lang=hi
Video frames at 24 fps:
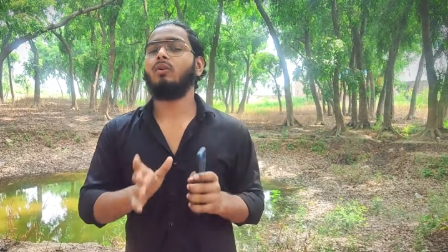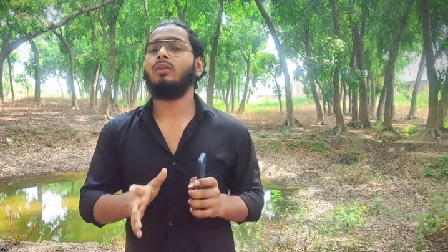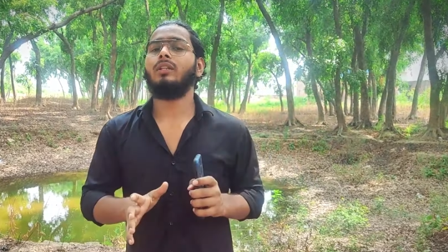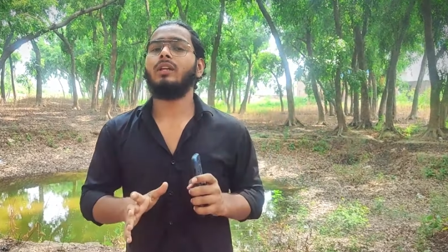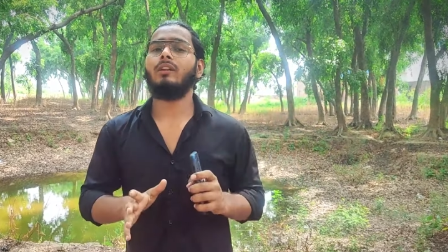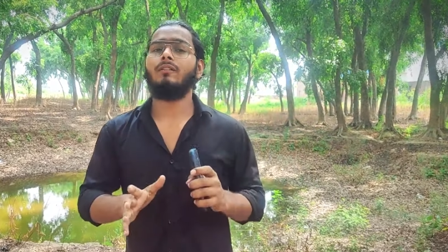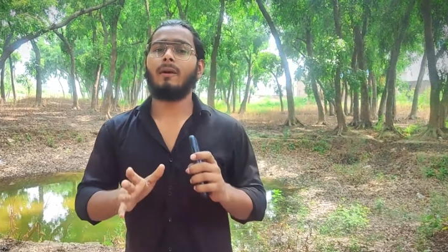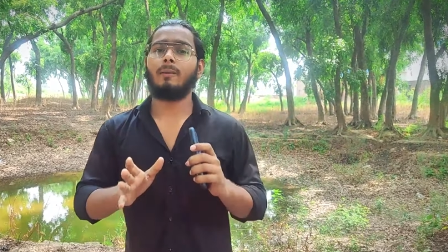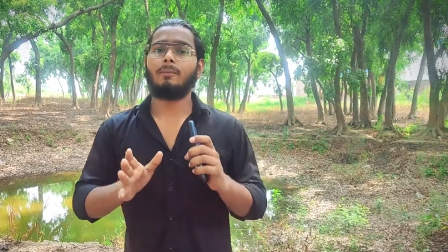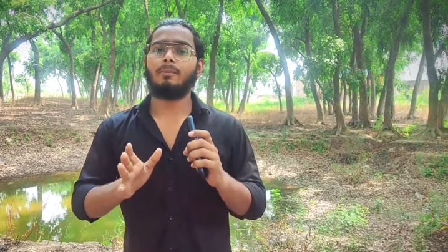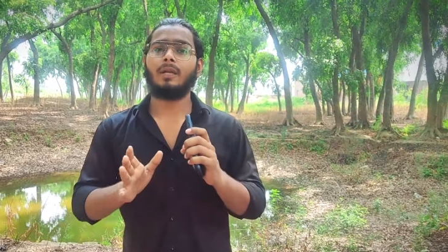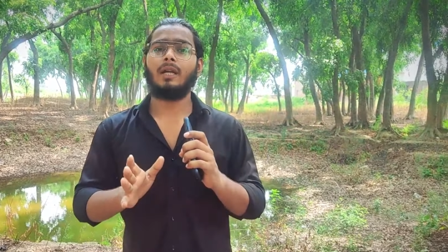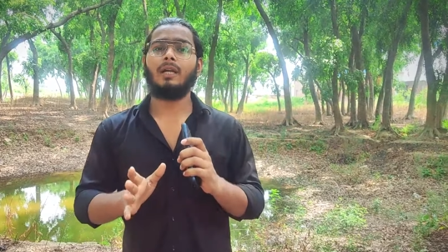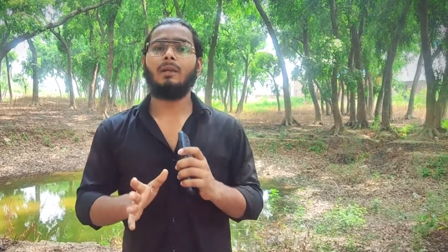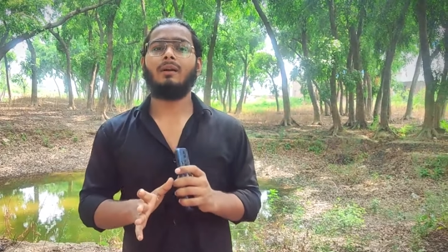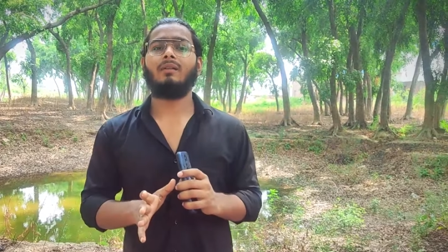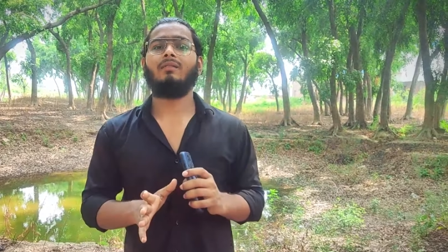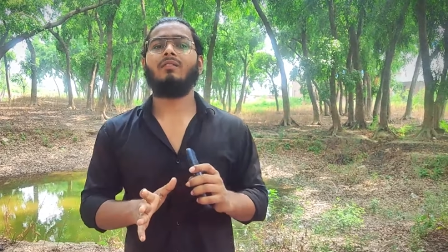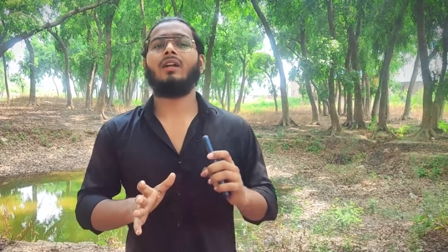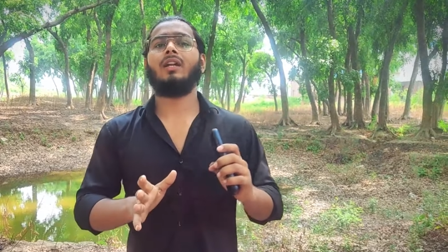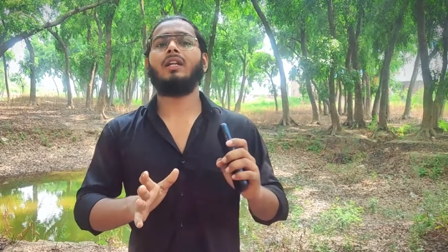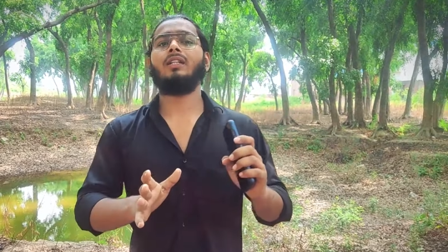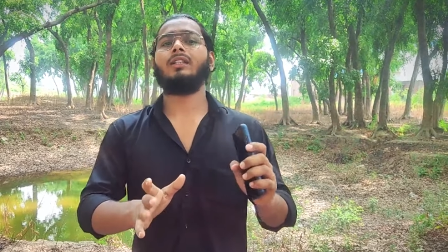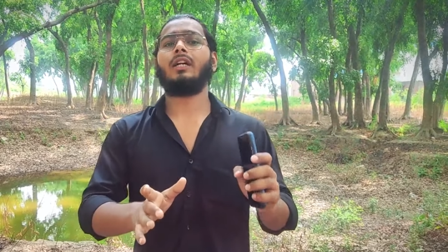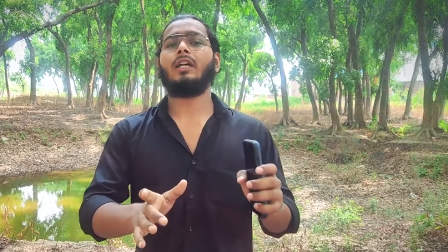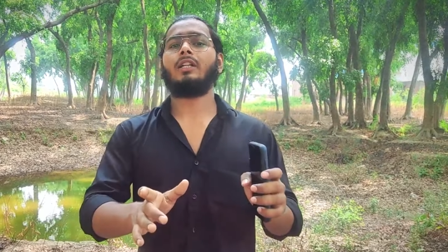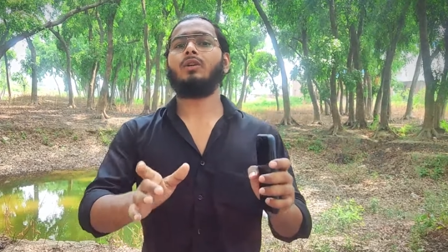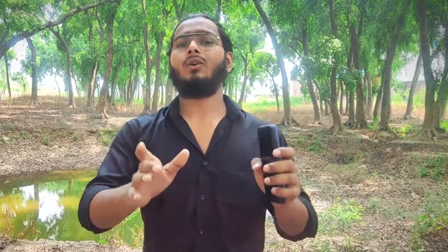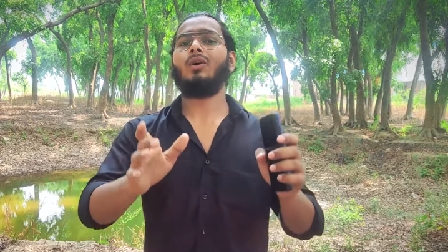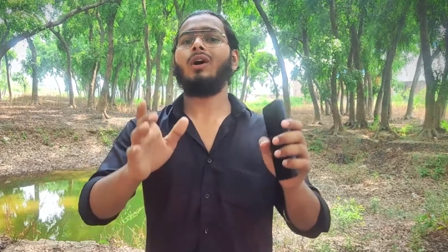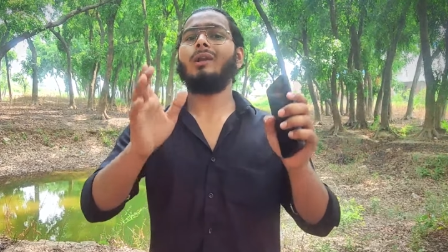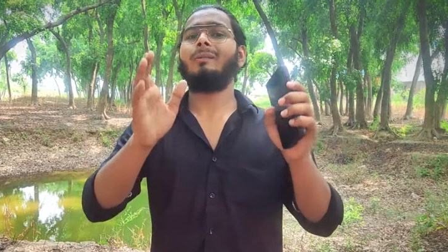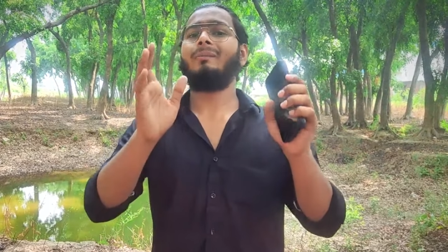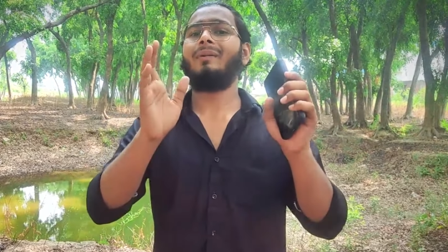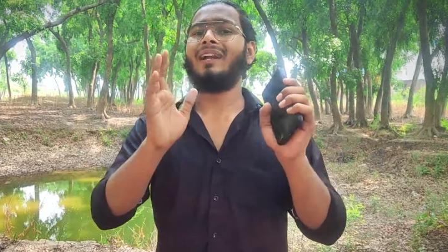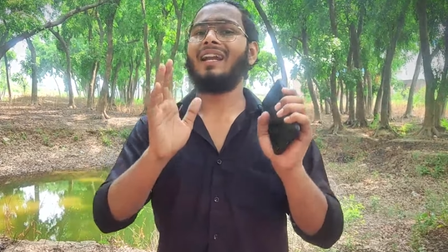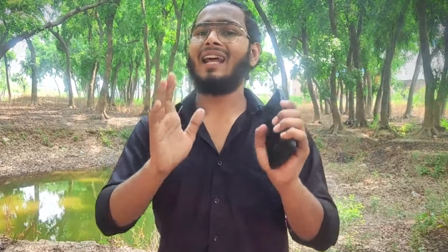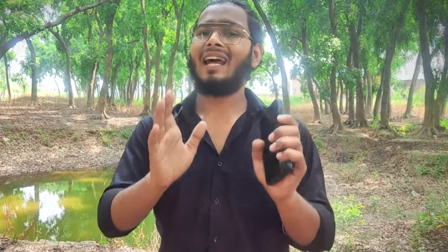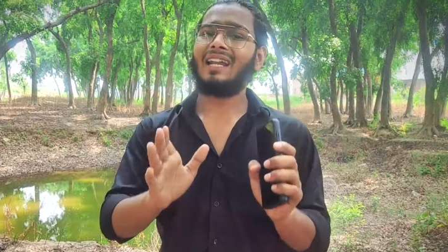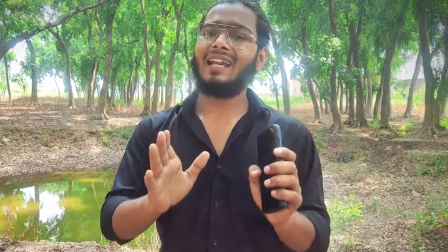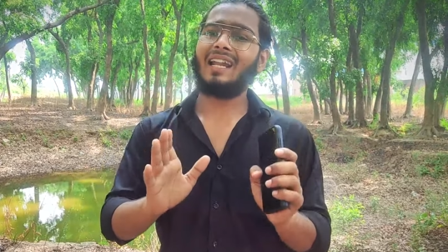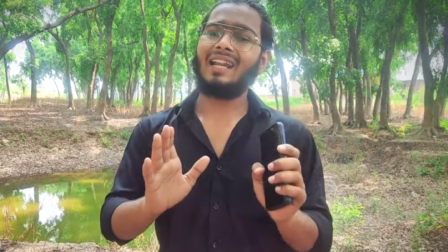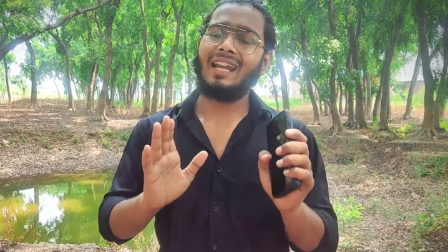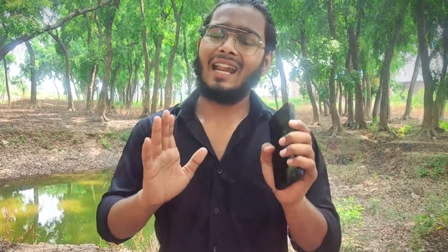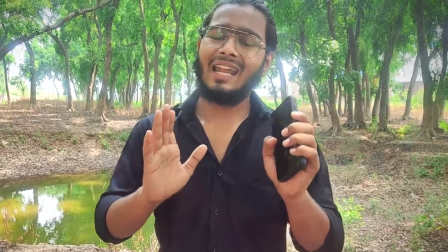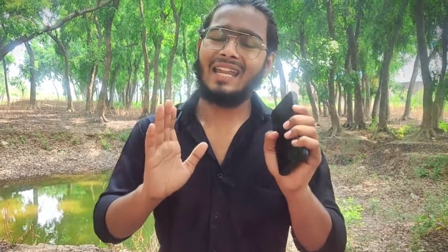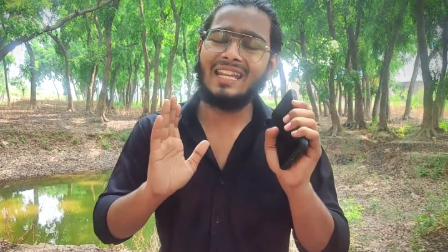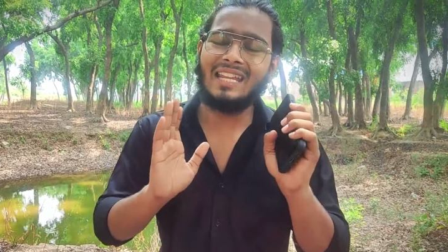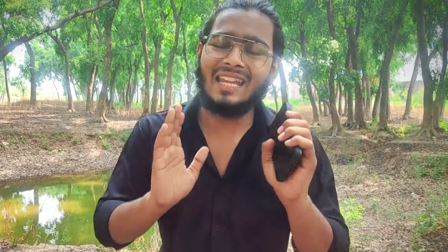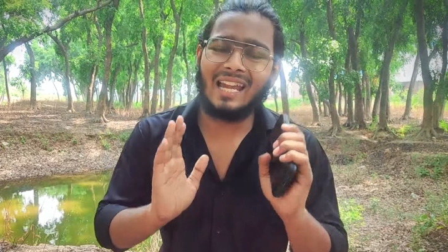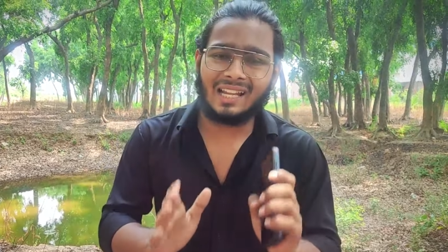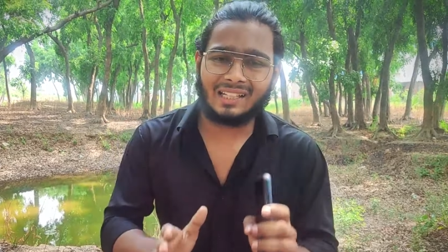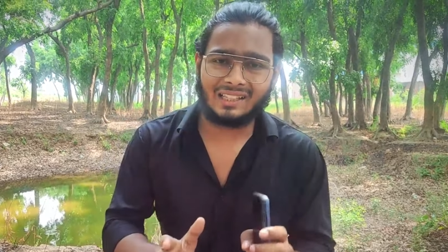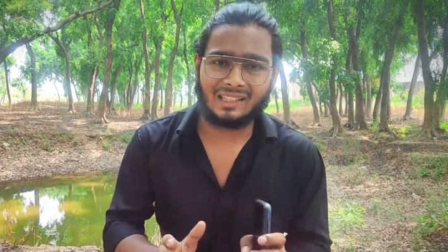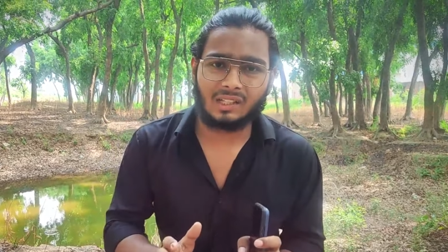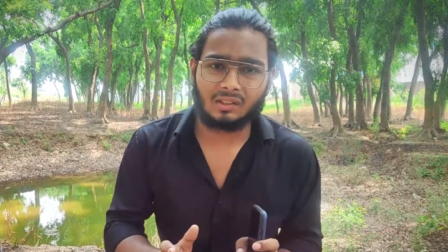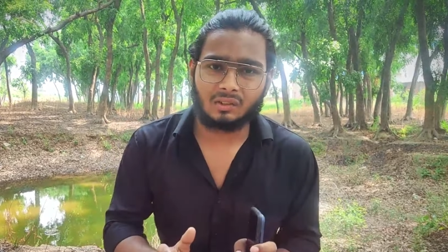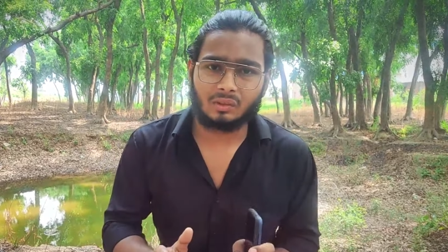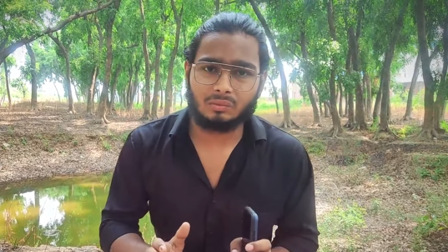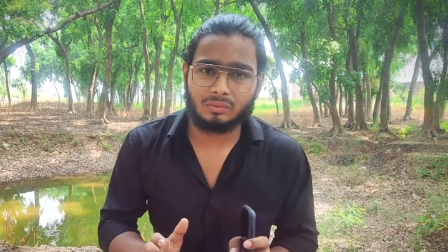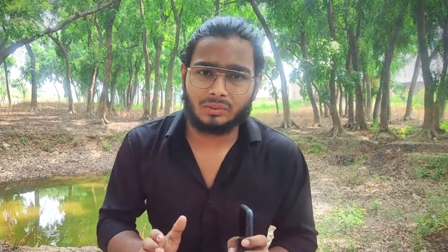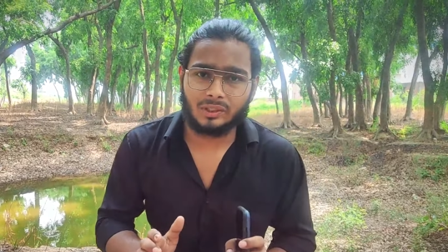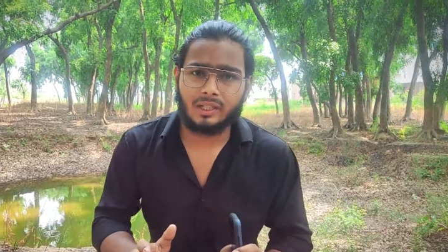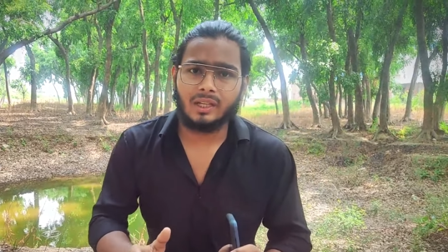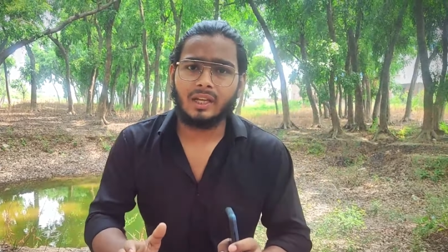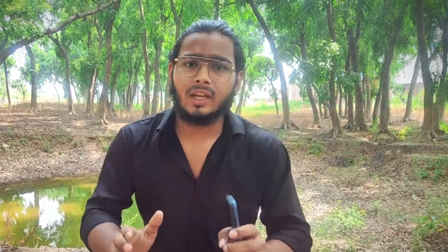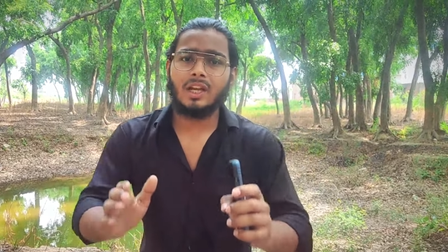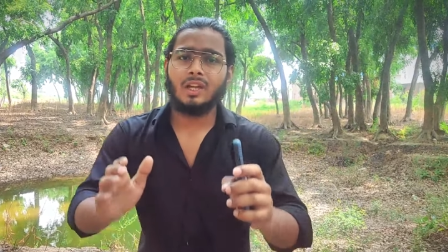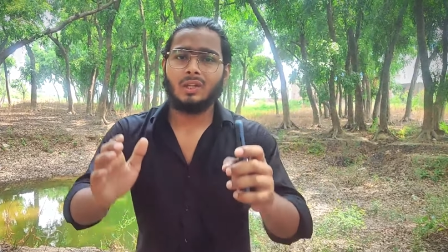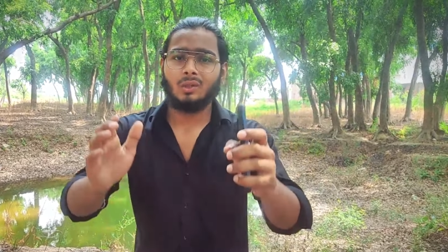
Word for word: खुद की वेबसाइट बनवाना चाहते हो अगर बनाना नहीं आता तुमसे